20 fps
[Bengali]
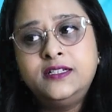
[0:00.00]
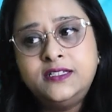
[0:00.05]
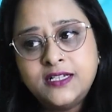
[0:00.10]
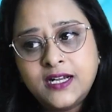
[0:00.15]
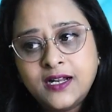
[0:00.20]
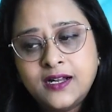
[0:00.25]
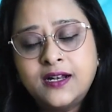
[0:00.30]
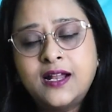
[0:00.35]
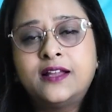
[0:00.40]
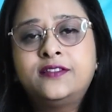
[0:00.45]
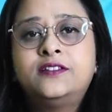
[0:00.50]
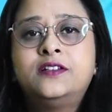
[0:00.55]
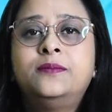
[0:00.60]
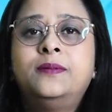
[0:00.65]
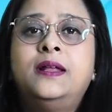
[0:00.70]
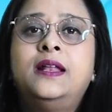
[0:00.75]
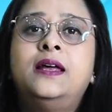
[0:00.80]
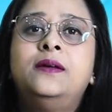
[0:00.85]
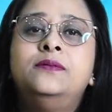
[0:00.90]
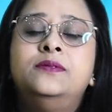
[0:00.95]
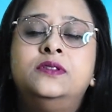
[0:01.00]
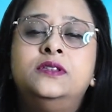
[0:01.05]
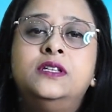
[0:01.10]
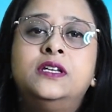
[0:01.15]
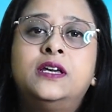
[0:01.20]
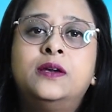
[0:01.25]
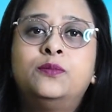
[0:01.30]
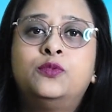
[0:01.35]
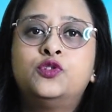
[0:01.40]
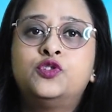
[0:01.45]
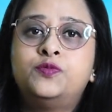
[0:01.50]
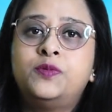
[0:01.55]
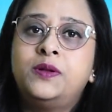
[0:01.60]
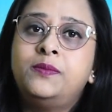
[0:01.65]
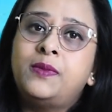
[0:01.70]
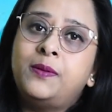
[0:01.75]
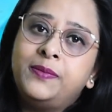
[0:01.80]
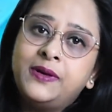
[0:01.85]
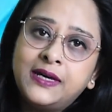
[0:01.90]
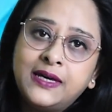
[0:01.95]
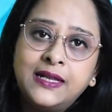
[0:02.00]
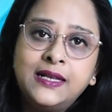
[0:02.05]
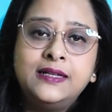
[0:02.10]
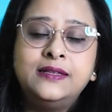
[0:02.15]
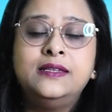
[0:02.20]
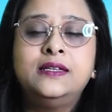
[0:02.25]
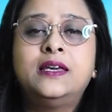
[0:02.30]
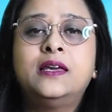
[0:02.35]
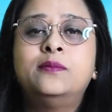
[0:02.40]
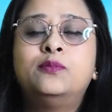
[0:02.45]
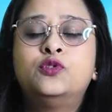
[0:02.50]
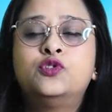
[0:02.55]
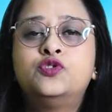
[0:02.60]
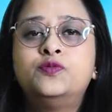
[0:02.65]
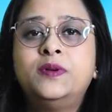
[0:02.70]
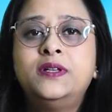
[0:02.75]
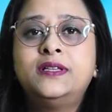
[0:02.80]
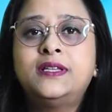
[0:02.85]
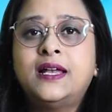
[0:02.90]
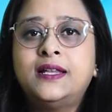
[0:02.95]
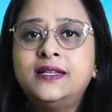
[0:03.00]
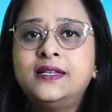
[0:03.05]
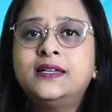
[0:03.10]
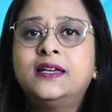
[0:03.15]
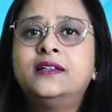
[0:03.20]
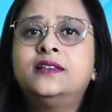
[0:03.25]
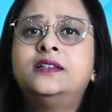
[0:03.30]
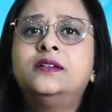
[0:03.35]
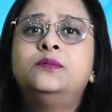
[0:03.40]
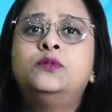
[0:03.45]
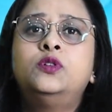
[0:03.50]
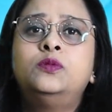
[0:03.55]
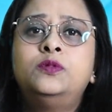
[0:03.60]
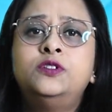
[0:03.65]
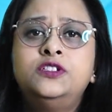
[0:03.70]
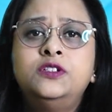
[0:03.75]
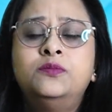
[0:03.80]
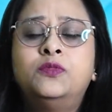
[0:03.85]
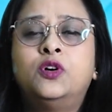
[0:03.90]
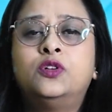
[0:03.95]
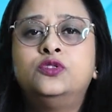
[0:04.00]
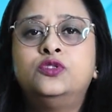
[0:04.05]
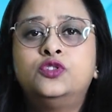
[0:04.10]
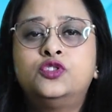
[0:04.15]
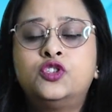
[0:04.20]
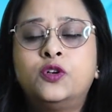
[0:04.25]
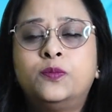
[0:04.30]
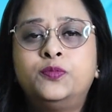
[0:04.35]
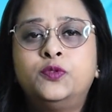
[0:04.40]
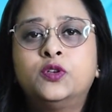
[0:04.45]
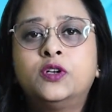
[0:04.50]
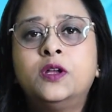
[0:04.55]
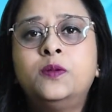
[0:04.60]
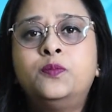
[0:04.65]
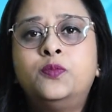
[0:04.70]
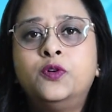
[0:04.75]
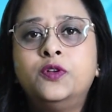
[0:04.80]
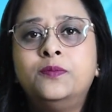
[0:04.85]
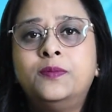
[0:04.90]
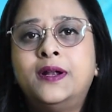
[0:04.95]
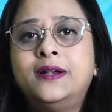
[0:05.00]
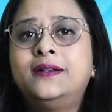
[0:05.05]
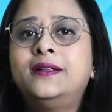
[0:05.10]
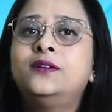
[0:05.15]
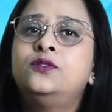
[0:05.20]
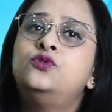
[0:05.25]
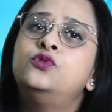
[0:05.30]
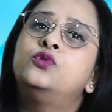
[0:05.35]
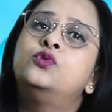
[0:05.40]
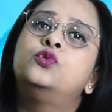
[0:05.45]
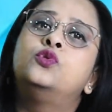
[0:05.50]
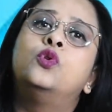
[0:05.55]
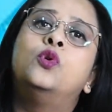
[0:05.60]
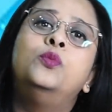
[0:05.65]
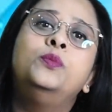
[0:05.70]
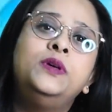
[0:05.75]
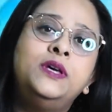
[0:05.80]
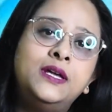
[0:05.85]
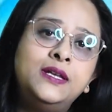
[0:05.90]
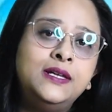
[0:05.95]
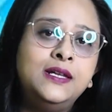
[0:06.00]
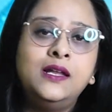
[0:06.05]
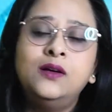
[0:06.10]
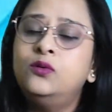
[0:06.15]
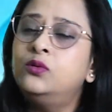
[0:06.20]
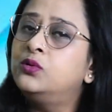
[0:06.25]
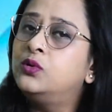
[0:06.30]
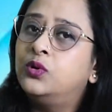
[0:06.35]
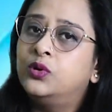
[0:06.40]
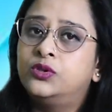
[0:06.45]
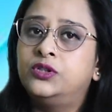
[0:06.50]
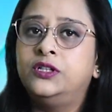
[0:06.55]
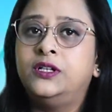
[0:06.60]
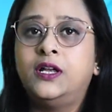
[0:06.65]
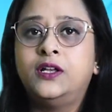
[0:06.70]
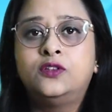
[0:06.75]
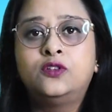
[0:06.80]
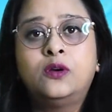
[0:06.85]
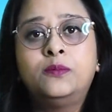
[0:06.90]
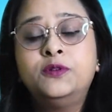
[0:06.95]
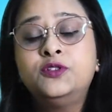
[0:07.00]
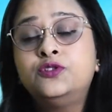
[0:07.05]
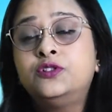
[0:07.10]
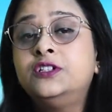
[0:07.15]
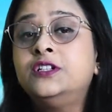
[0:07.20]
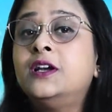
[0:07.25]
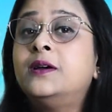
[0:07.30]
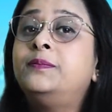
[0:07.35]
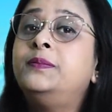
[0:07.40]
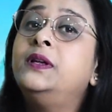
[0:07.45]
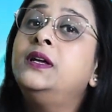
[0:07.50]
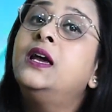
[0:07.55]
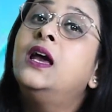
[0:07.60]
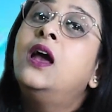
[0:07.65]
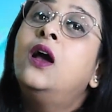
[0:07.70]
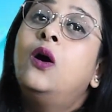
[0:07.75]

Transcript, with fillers: যারা রাত্রেবেলায় দিকে বসবেন বা বিকেলের দিকে বসবেন তাদের ক্ষেত্রে বলবো যে মন্দ সপ্তকের পরিমাণটা একটু কমিয়ে নিলেও ক্ষতি নেই তবে যদি আপনি